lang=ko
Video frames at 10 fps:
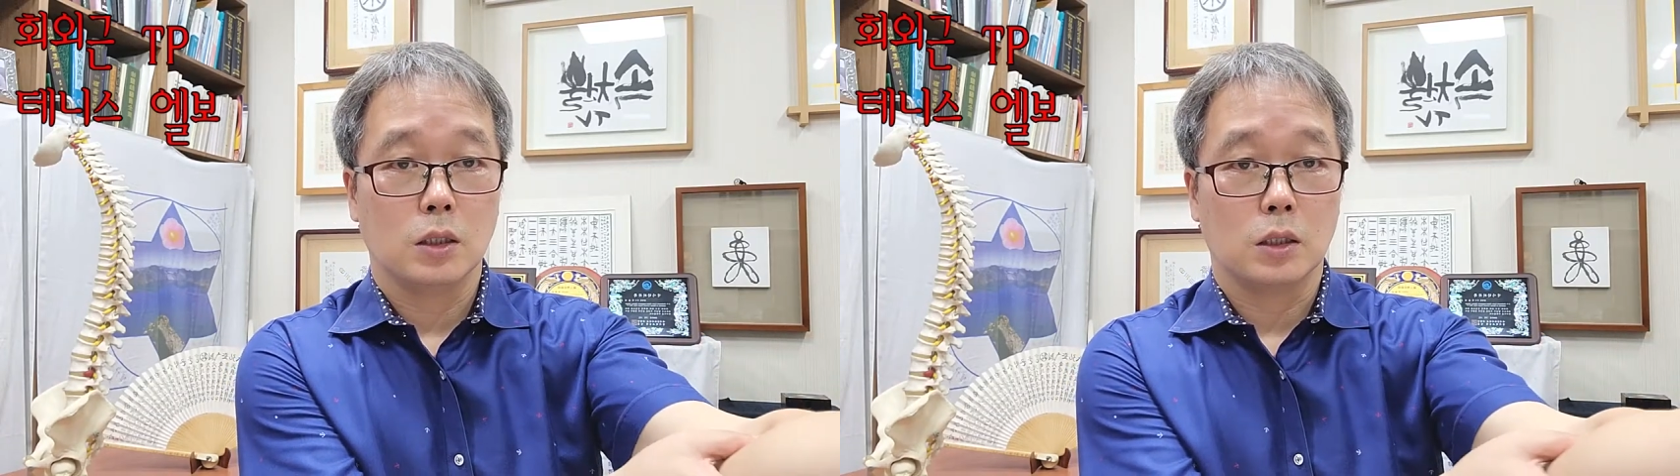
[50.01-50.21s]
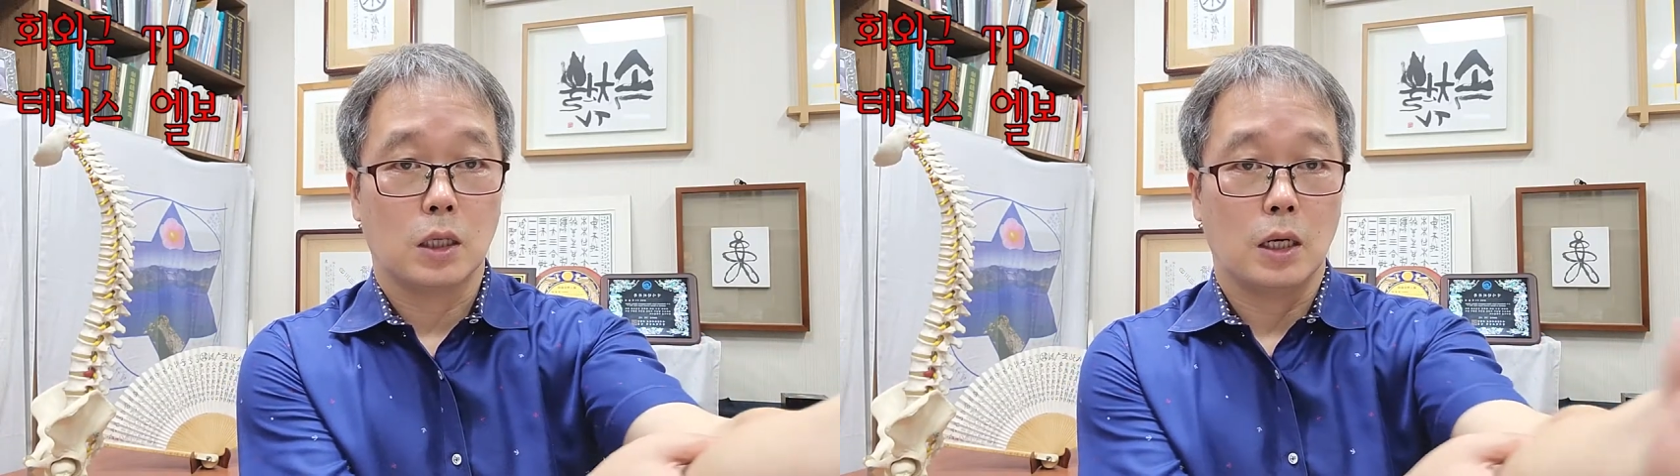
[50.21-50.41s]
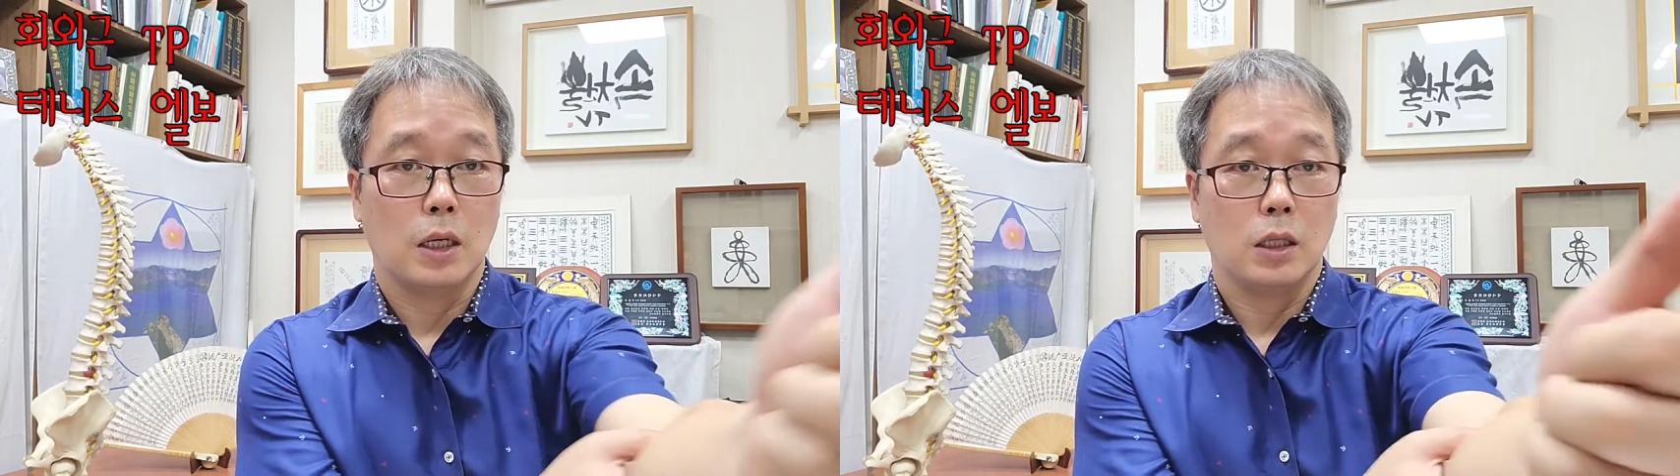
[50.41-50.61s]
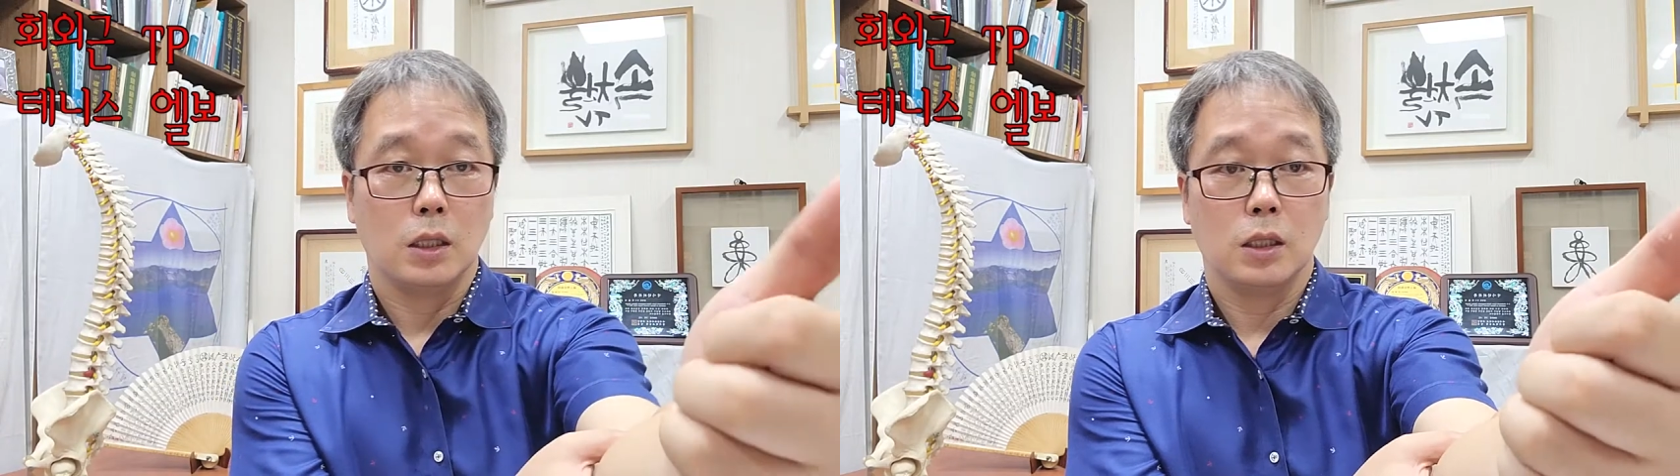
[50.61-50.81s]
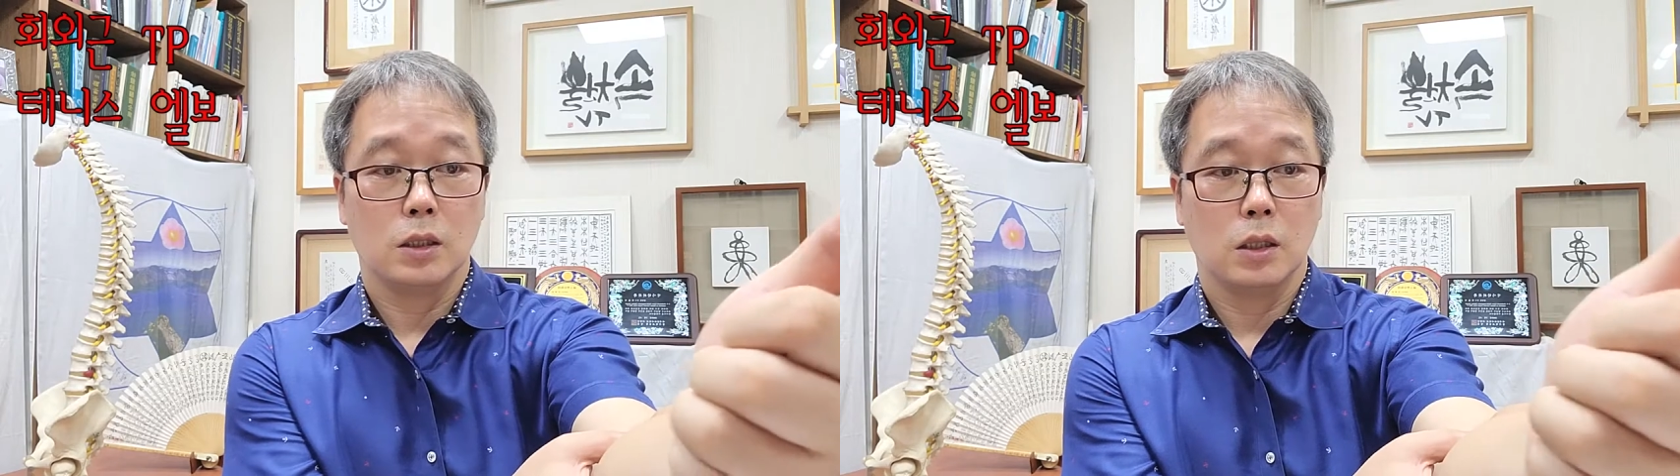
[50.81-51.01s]
자,
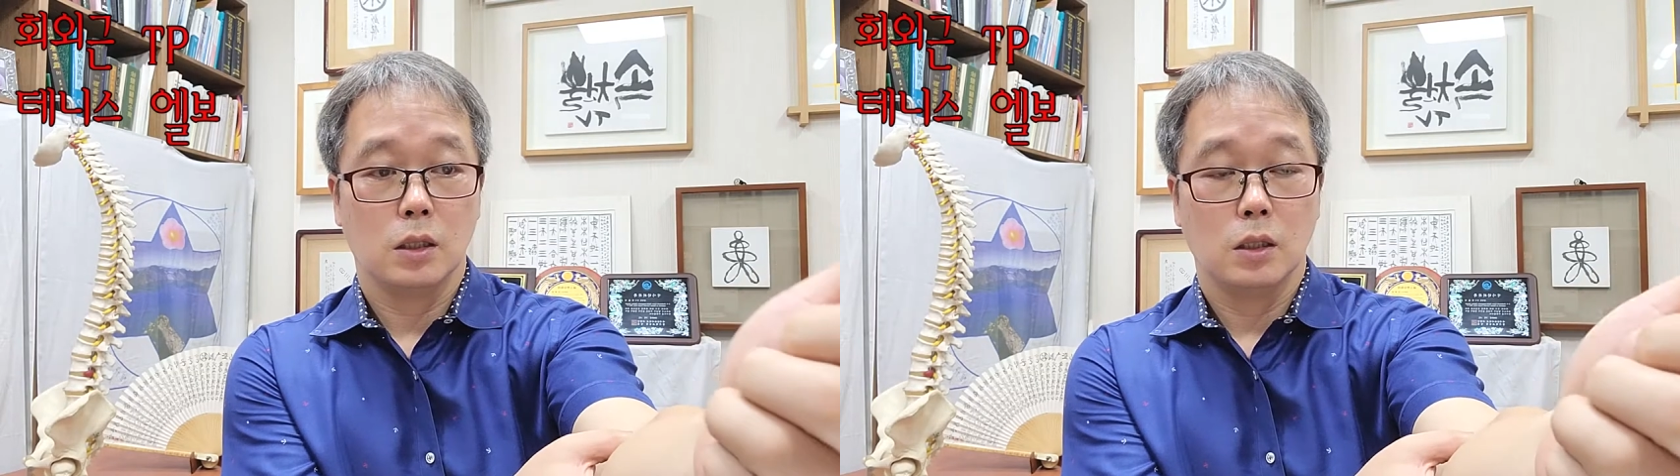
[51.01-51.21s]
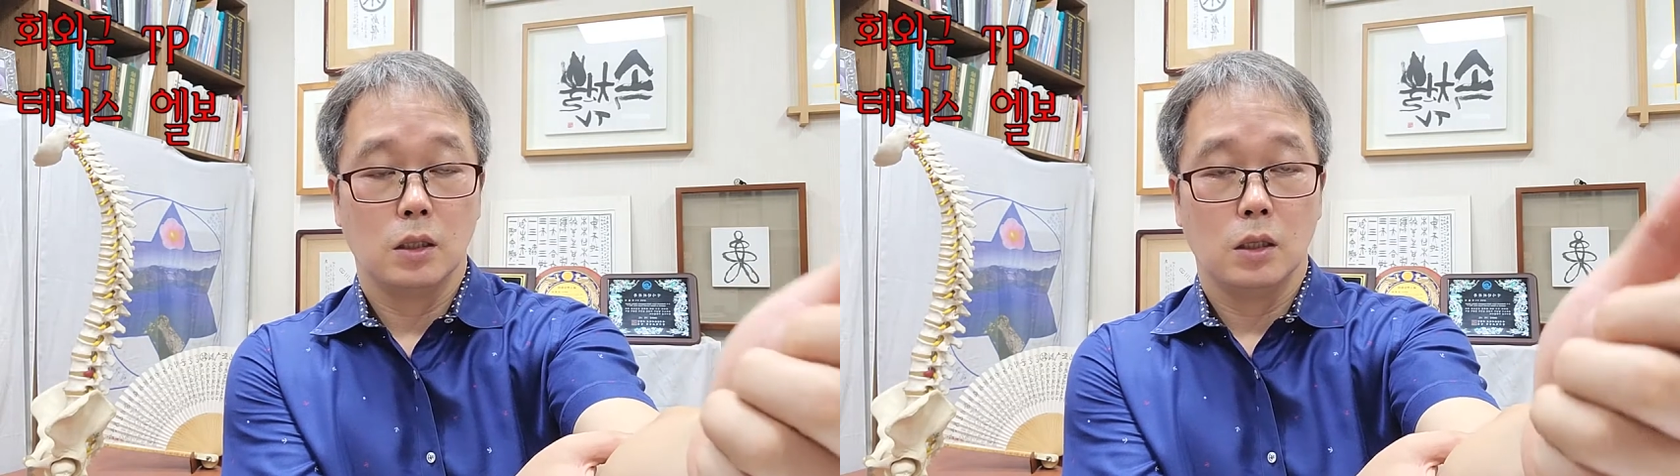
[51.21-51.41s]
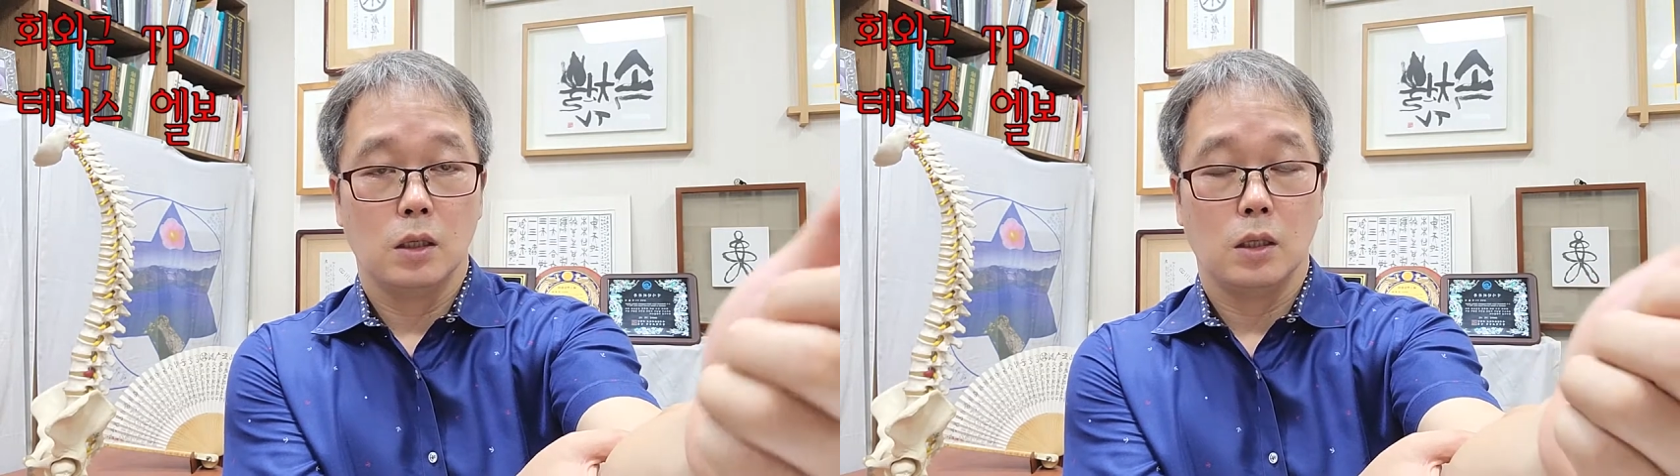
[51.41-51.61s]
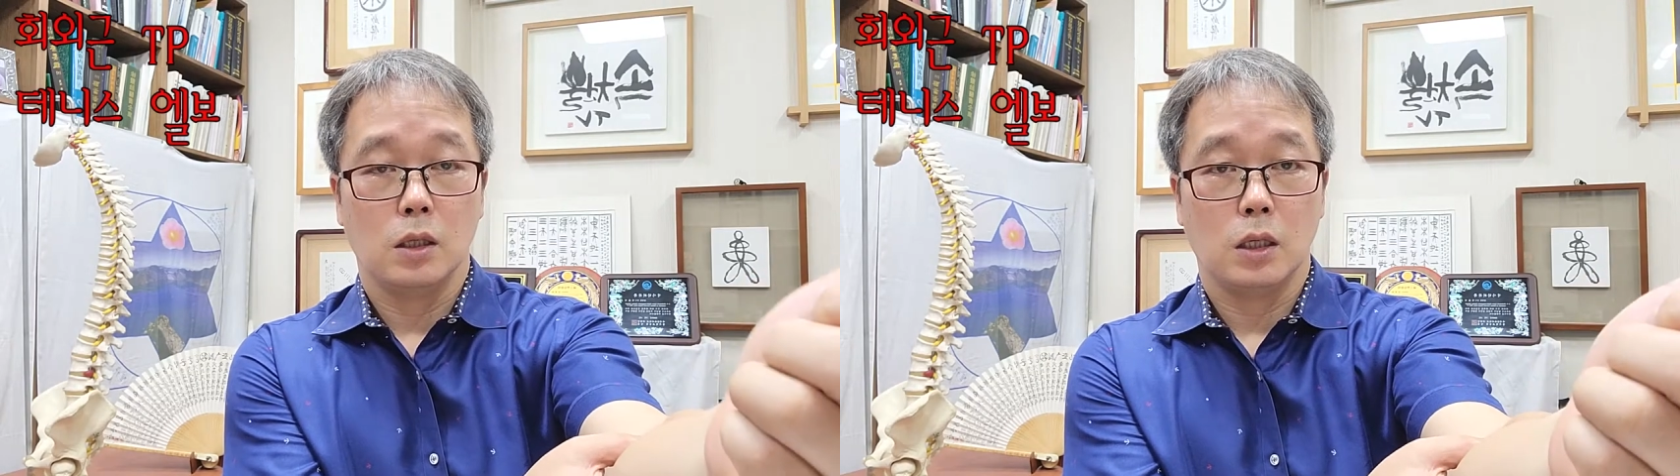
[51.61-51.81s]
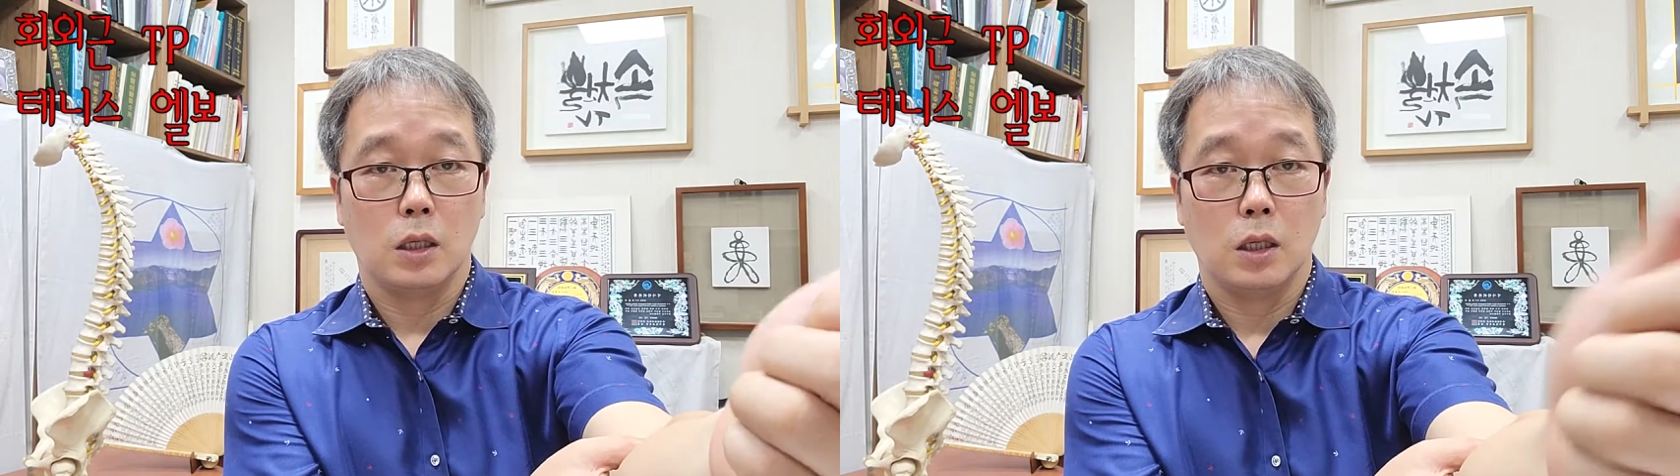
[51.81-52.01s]
여기서
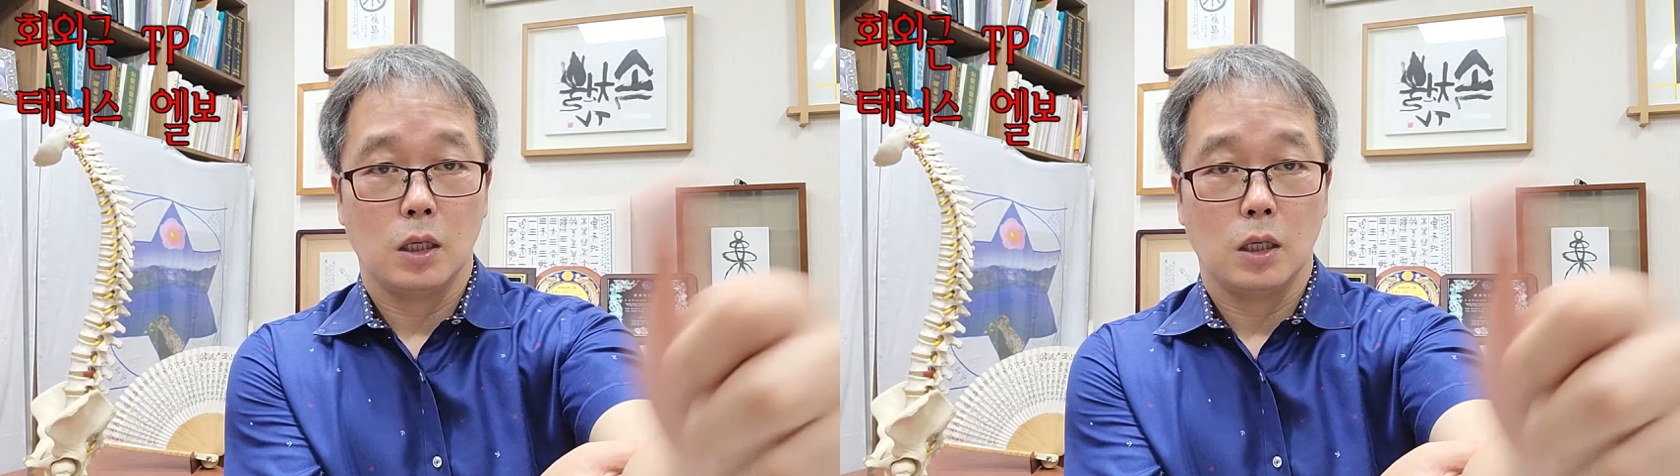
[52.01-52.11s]
이